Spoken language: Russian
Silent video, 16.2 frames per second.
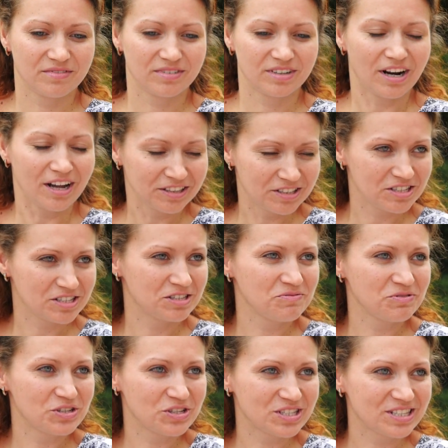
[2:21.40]

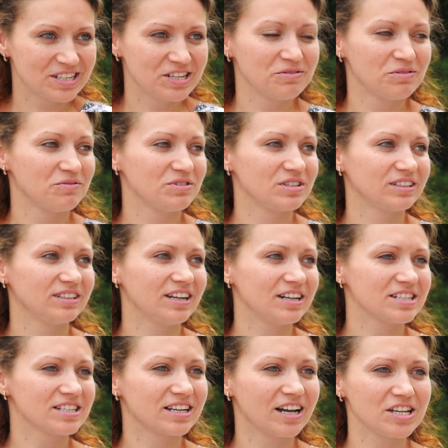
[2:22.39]
радостным, счастливым, всегда
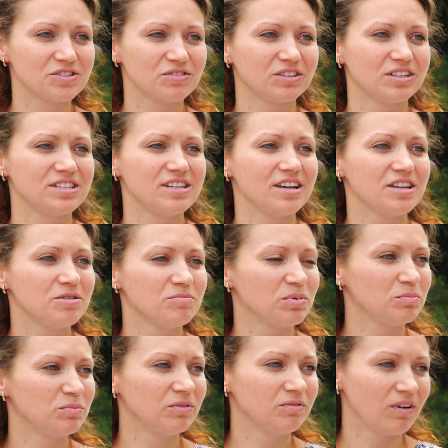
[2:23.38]
рассказывают, где они
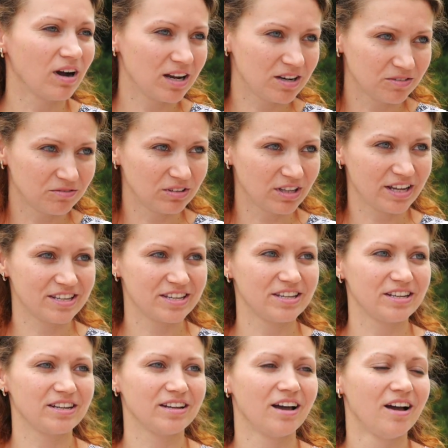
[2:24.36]
побывали в
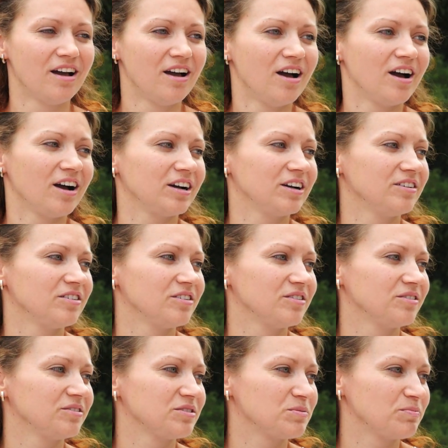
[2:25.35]
лагере.
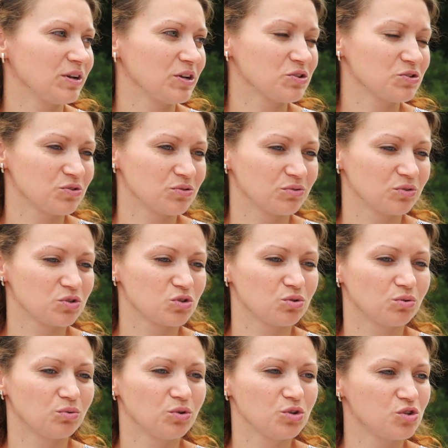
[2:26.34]
Спрашиваю,
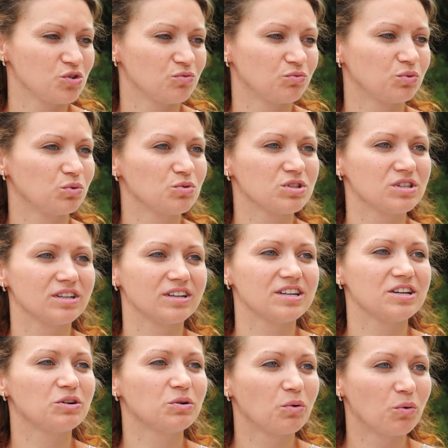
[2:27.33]
что очень вкусно
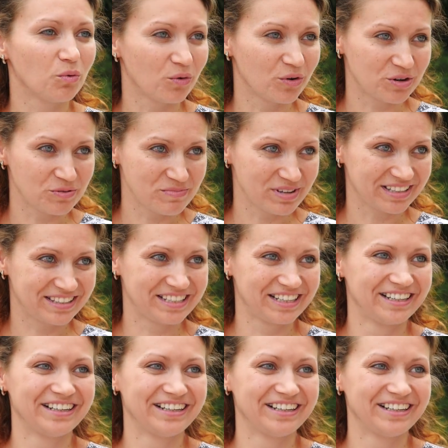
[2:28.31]
их кормят.